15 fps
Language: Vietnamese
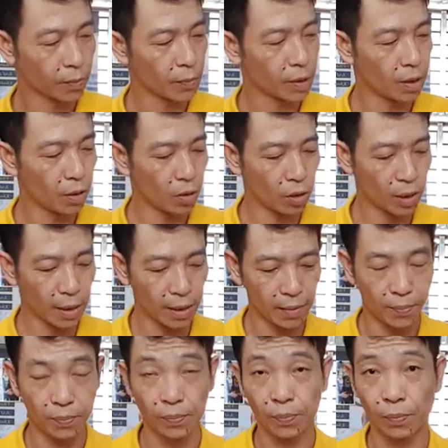Siro đây.
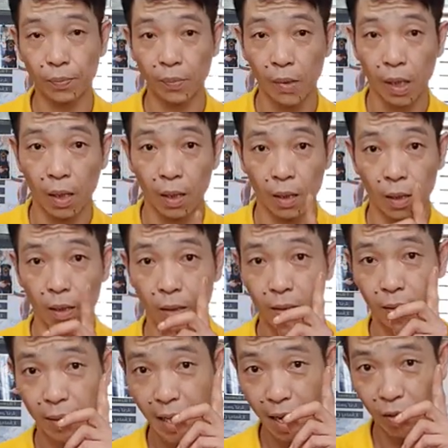
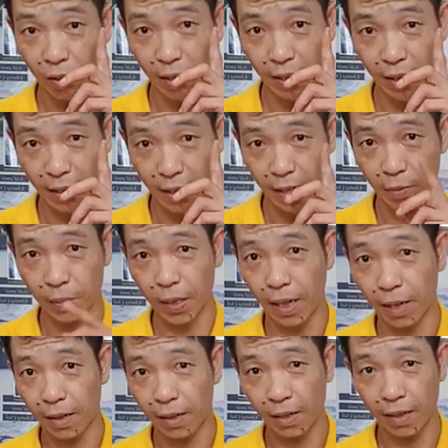Nhao lên thì sẽ không
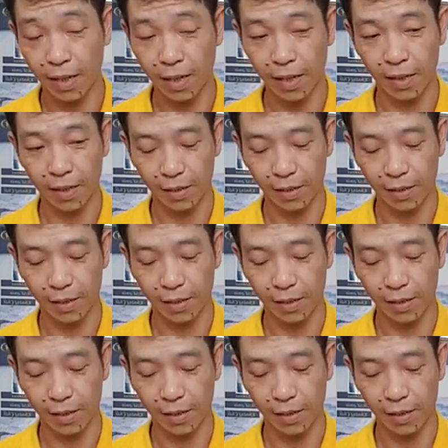được nhá.